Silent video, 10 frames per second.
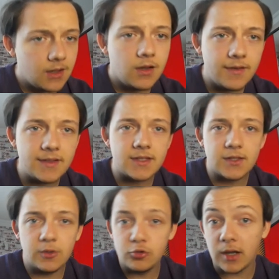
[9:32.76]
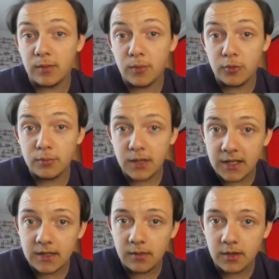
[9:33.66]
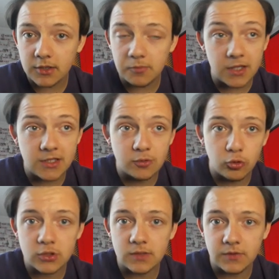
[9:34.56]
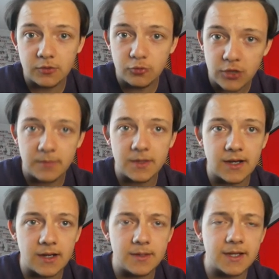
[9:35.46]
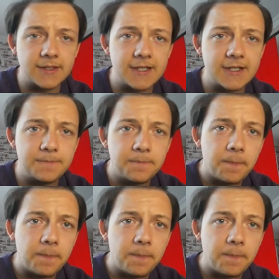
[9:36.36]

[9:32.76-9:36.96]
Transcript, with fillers: Evet güzel bir bölüm bile geride bıraktık bence. Doğru sıfır güzel bir galibiyet aldık.